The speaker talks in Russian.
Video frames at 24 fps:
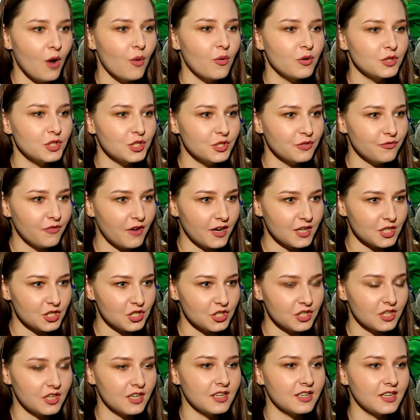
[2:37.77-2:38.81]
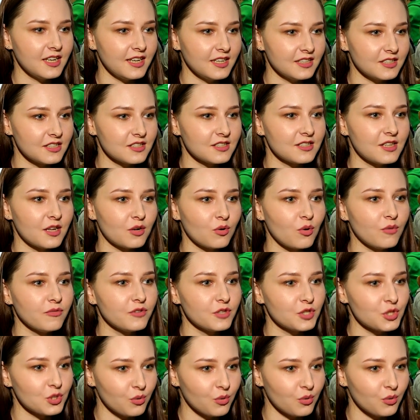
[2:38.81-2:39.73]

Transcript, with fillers: Очень важно это здоровый